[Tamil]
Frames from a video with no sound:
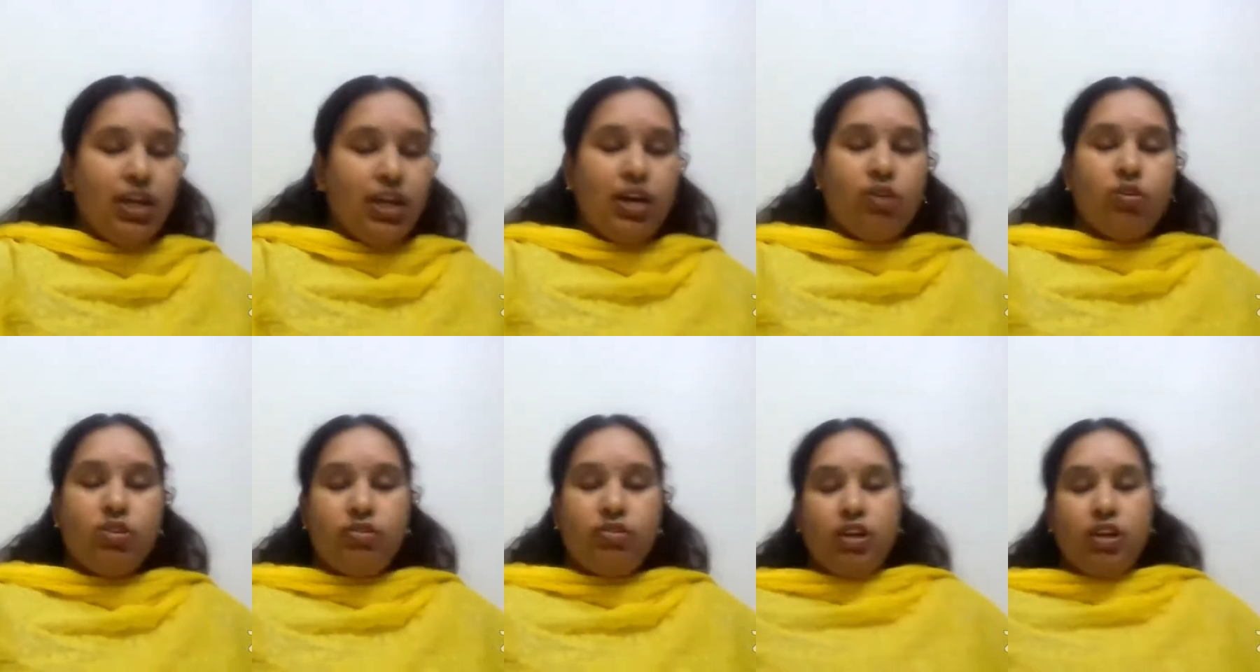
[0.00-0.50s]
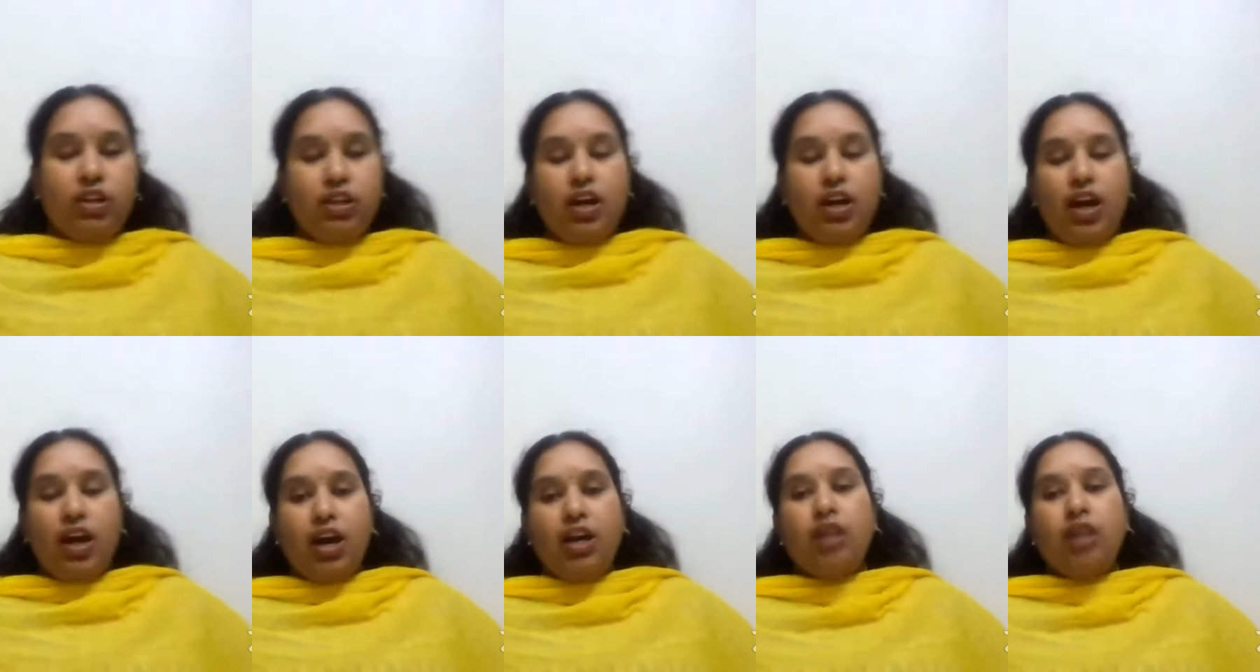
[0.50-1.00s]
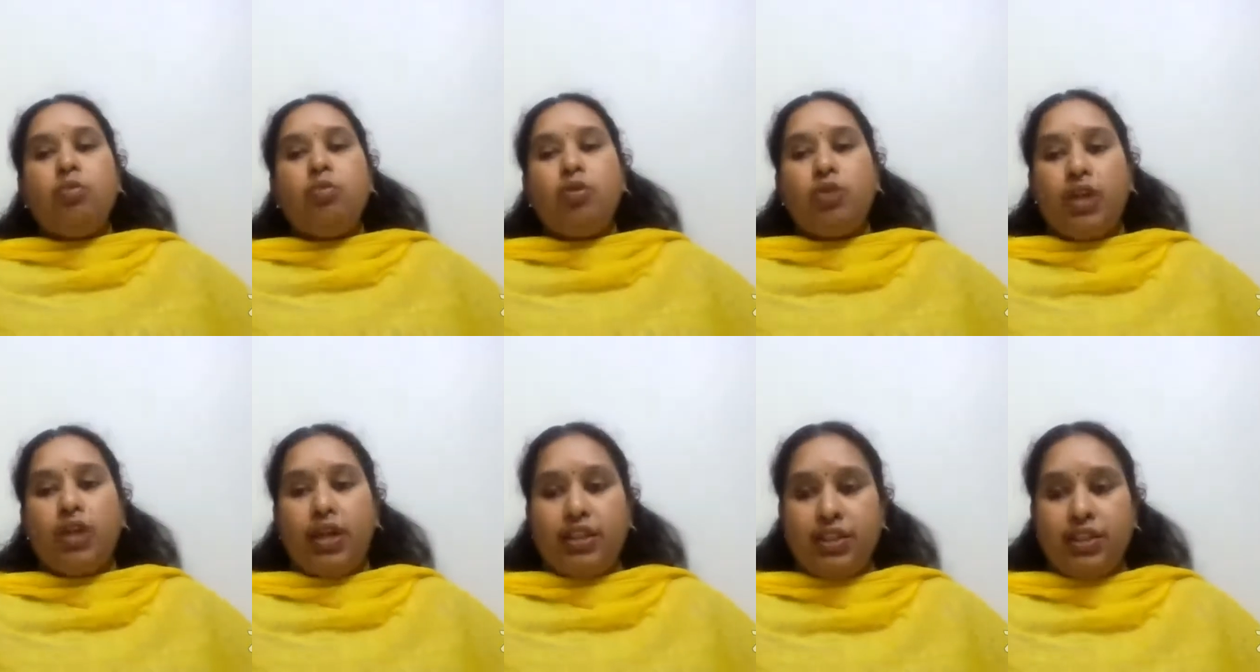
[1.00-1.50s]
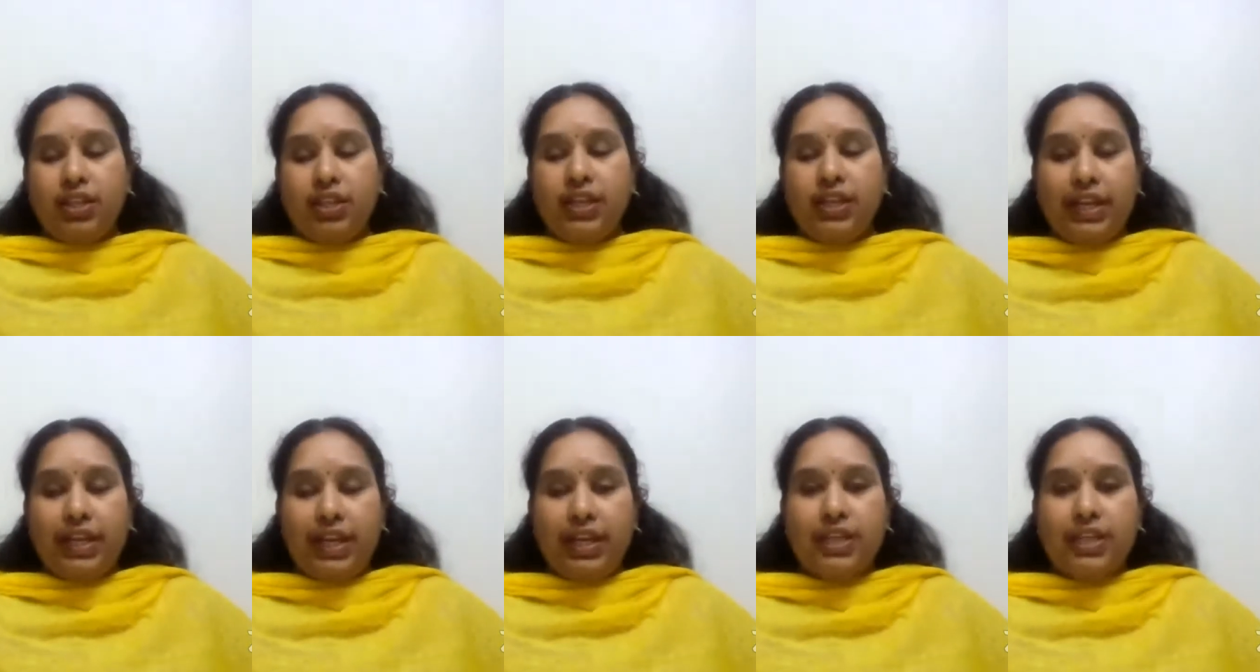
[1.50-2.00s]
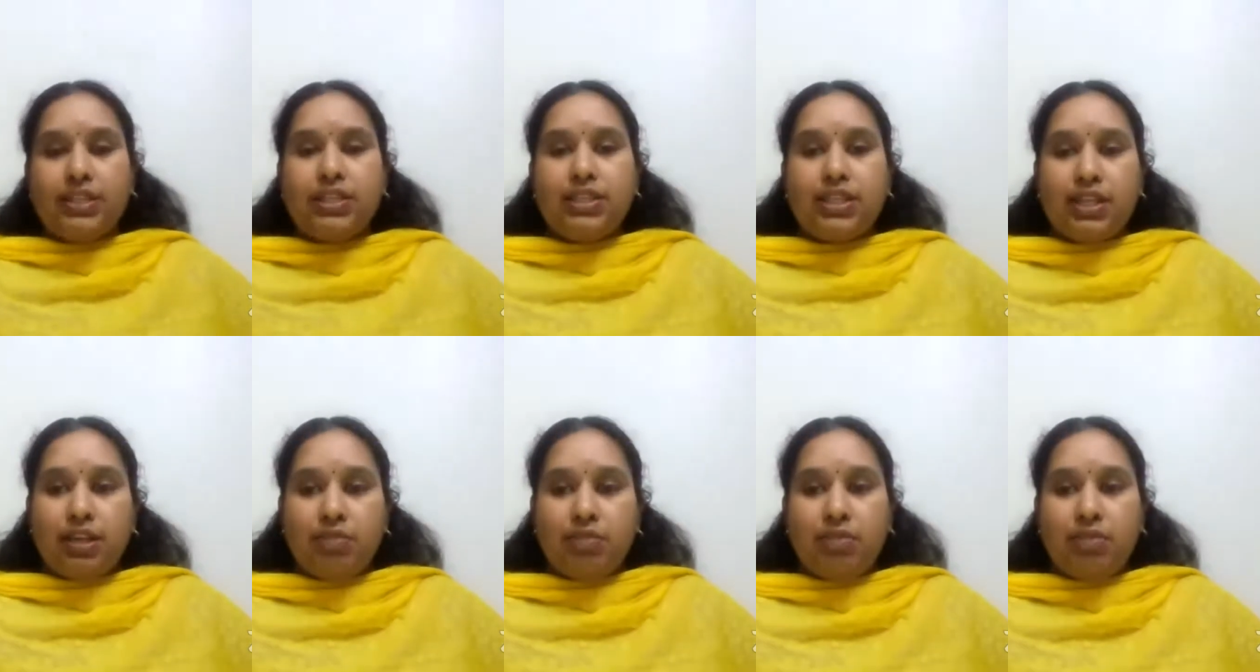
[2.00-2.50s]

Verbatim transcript: ஒரு வருடம் ஆக போற அந்த நிலையில ஜனக